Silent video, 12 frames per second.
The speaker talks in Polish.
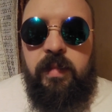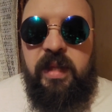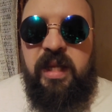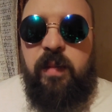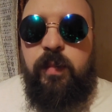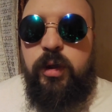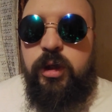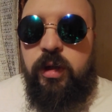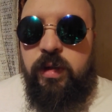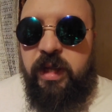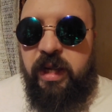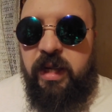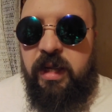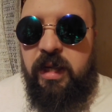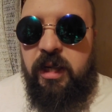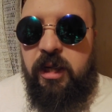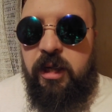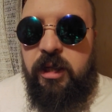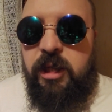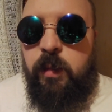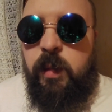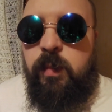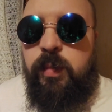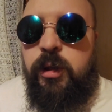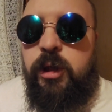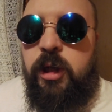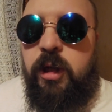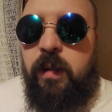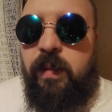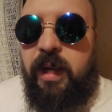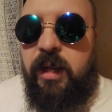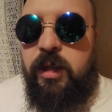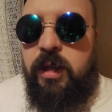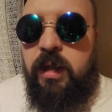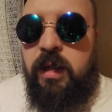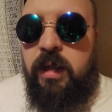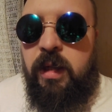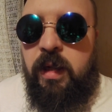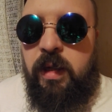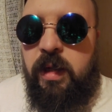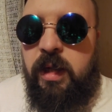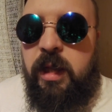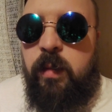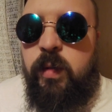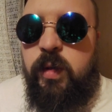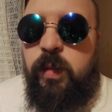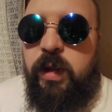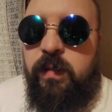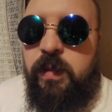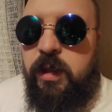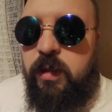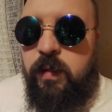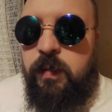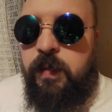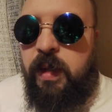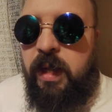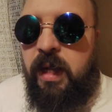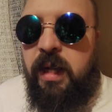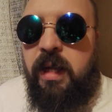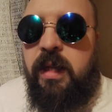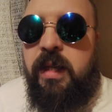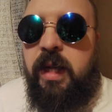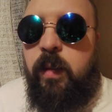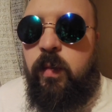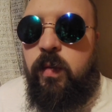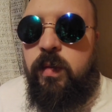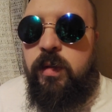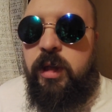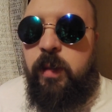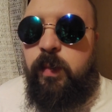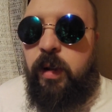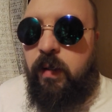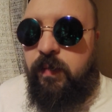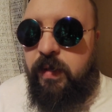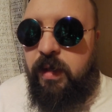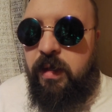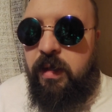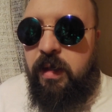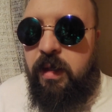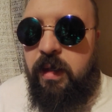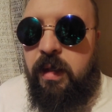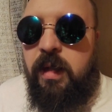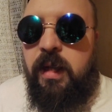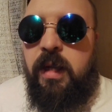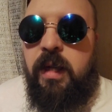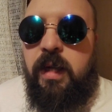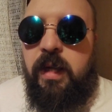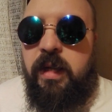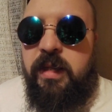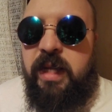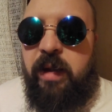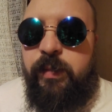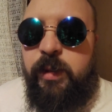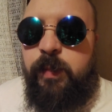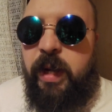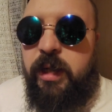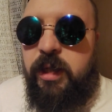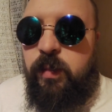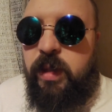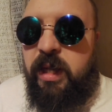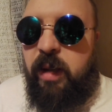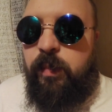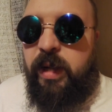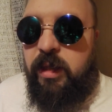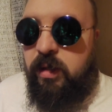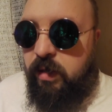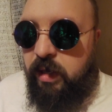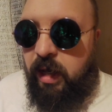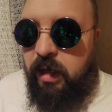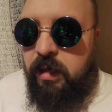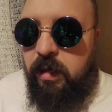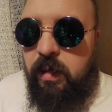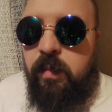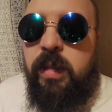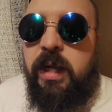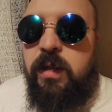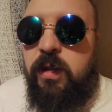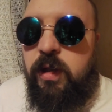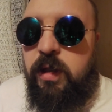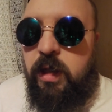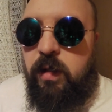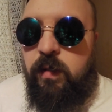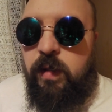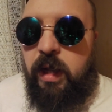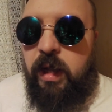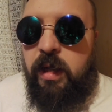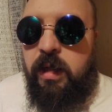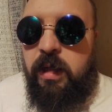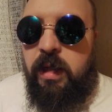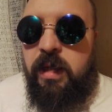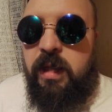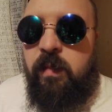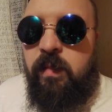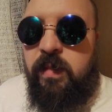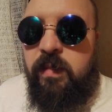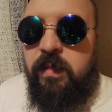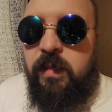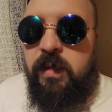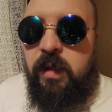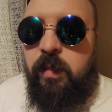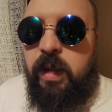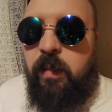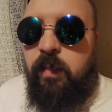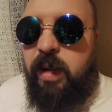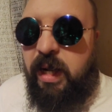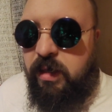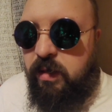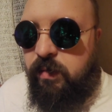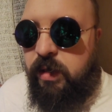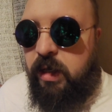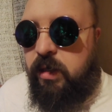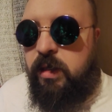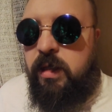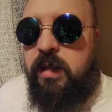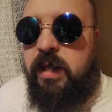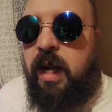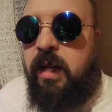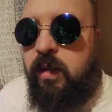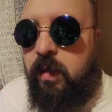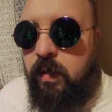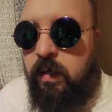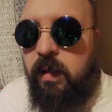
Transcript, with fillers: Na początek chciałbym podziękować jednemu z moich widzów, temu typowi, za wsparcie mnie na Patronite. Bardzo Ci dziękuję i jestem Tobie bardzo wdzięczny za to.